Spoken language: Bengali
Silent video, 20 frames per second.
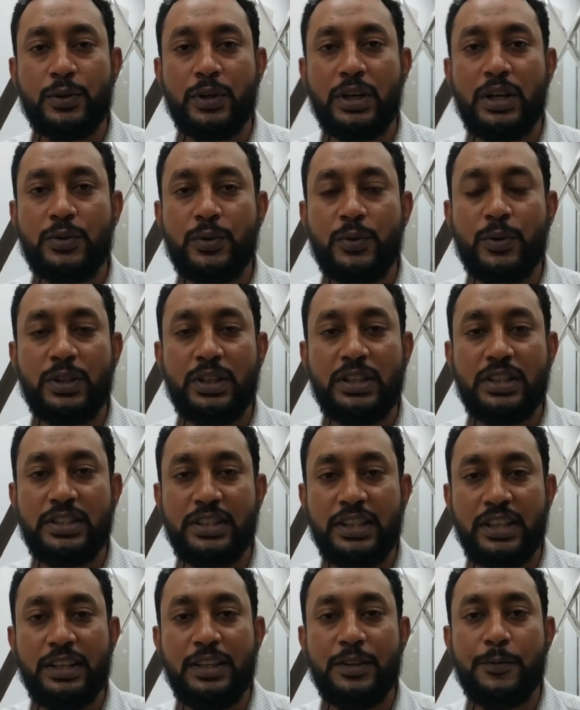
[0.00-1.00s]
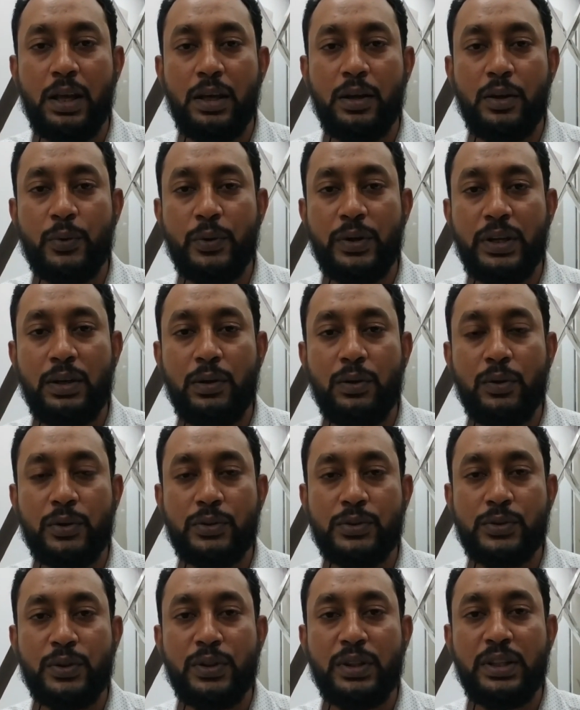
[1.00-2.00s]
জোগাড় করতে গিয়ে রোগীর
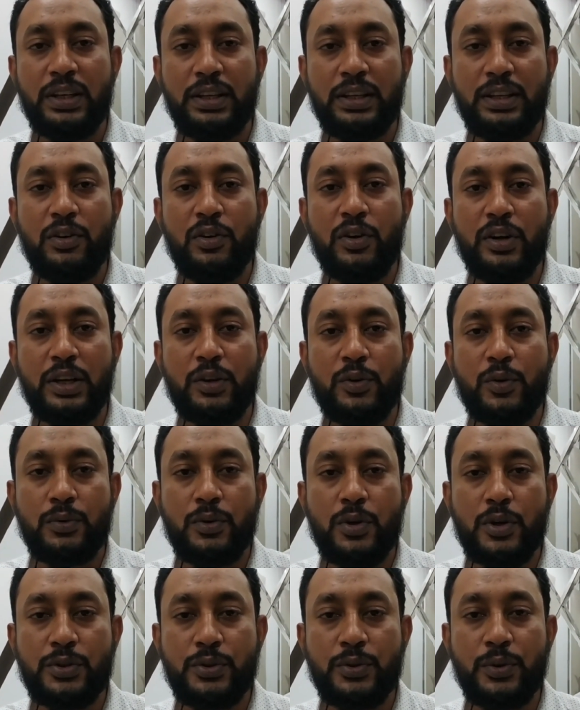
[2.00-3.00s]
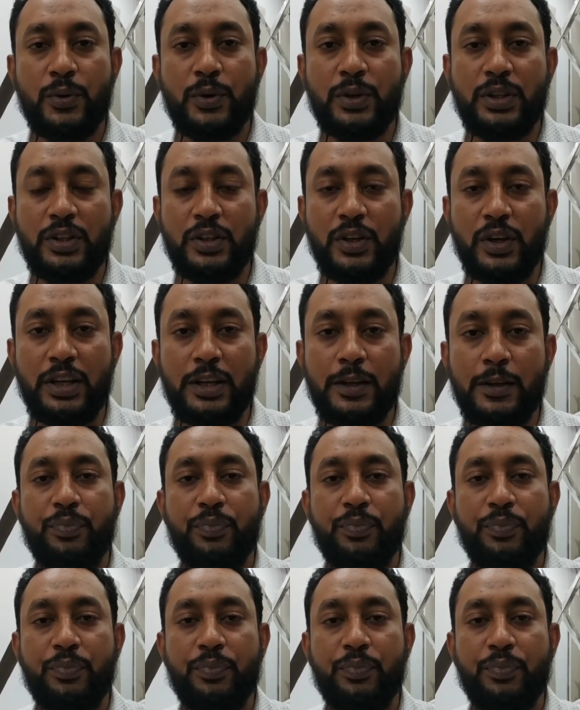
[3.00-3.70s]
লোকজনদের অনেক কষ্ট করতে হয়